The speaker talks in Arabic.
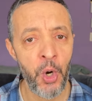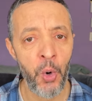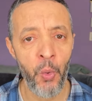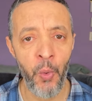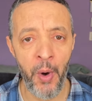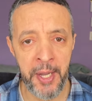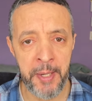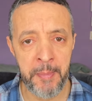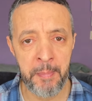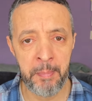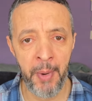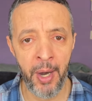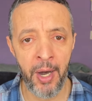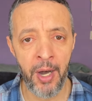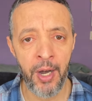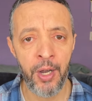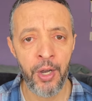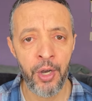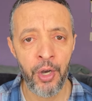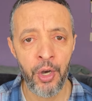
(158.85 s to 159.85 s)

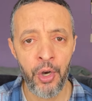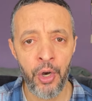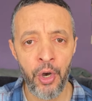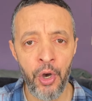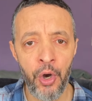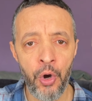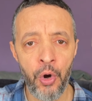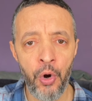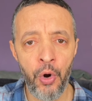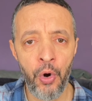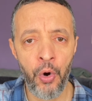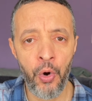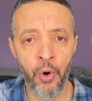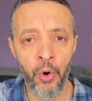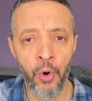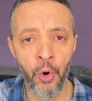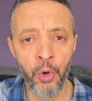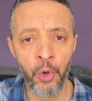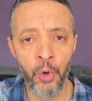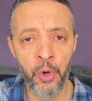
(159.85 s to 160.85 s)
واما
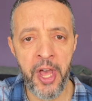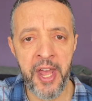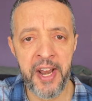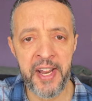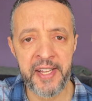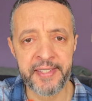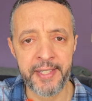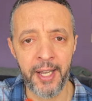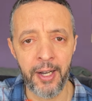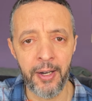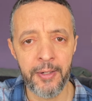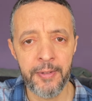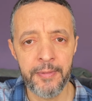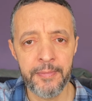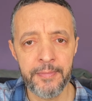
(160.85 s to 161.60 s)
كلوا الهريسه